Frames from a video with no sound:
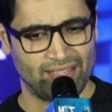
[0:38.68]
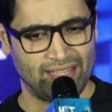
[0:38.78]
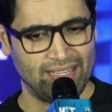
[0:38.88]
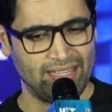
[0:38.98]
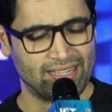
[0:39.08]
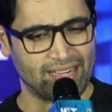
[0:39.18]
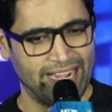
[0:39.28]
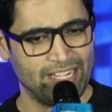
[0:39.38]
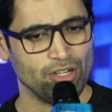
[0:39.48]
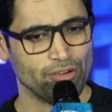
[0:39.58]
ఈ
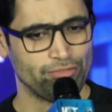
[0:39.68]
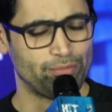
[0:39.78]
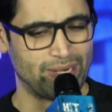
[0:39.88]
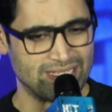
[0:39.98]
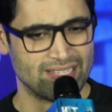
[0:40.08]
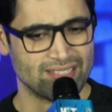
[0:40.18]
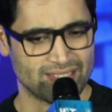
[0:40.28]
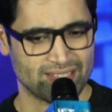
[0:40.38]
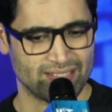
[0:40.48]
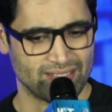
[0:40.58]
కైండ్ ఆఫ్ ప్రజెన్స్
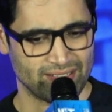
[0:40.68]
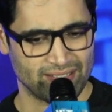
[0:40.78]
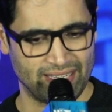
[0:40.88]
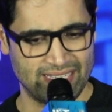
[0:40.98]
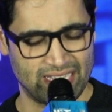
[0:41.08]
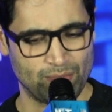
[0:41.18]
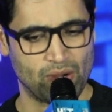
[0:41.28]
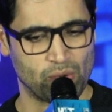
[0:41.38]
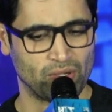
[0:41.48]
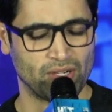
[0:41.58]
ఈ
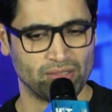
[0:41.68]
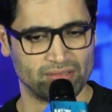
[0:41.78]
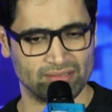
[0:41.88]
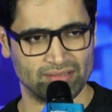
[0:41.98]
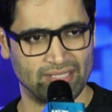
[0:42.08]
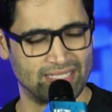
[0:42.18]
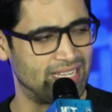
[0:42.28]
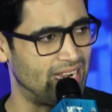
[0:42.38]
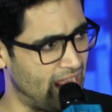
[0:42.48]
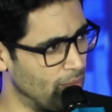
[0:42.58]
సినిమాకు ఉండటం నాకు
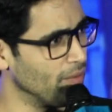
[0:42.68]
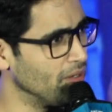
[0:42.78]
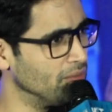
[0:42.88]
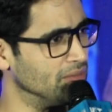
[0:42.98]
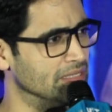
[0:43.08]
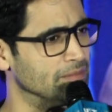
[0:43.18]
చాలా హ్యాపీగా ఉంది